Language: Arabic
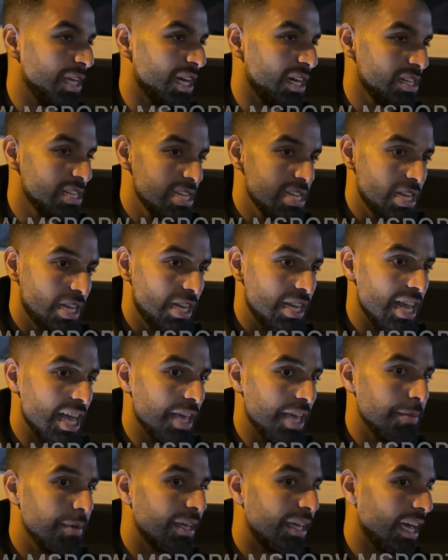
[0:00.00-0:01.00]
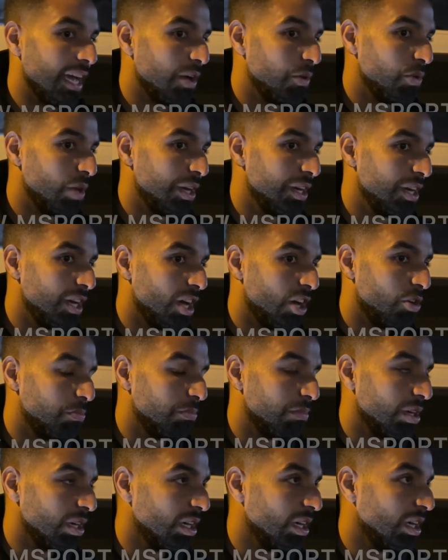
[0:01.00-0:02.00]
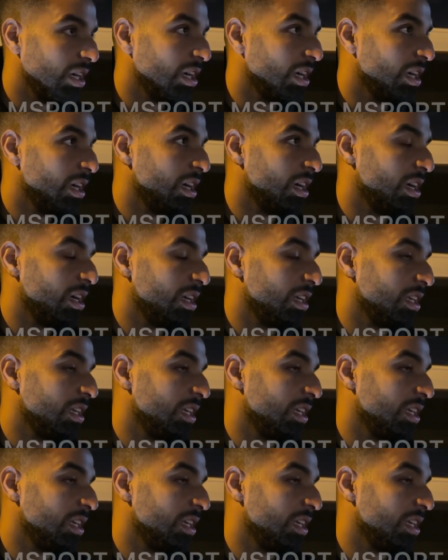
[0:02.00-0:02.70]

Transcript: 90% اللاعبين كيحاولوا انهم آه،